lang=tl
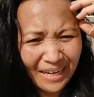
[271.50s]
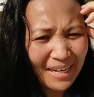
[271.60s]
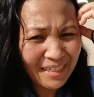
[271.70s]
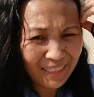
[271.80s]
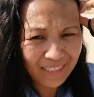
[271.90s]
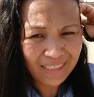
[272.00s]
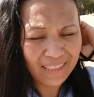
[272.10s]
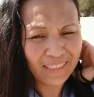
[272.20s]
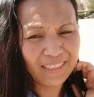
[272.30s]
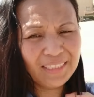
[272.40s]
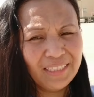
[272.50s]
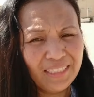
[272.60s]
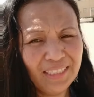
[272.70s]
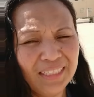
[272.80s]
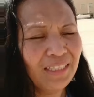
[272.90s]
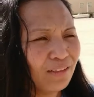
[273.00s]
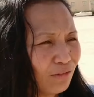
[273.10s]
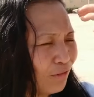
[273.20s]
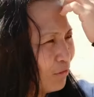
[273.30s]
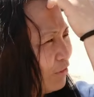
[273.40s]
Ha? Huh?
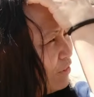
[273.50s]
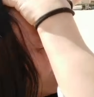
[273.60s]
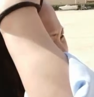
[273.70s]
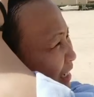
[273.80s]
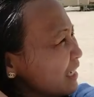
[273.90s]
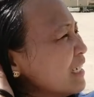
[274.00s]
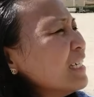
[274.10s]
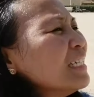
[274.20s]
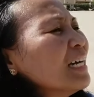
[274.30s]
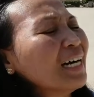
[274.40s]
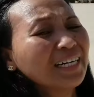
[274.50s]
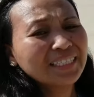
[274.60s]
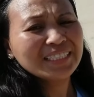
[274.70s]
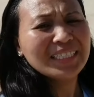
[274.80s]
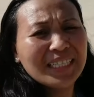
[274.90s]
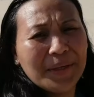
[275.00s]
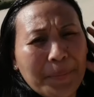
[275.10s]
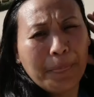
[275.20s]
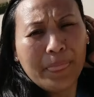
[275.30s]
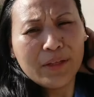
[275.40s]
Oo. Yan.
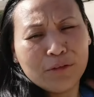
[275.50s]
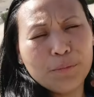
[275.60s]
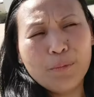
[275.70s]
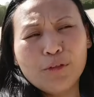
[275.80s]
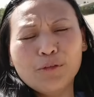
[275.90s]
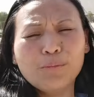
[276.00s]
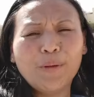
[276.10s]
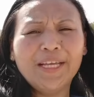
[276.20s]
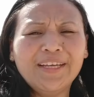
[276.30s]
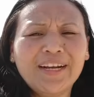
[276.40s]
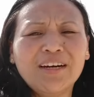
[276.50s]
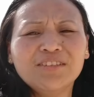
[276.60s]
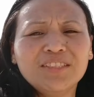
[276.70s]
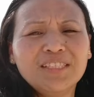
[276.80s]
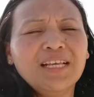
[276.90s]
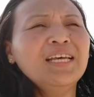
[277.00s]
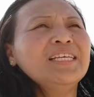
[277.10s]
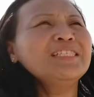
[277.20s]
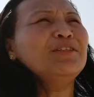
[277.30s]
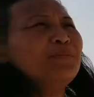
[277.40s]
Ito po yung playground.
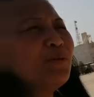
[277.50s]
Sino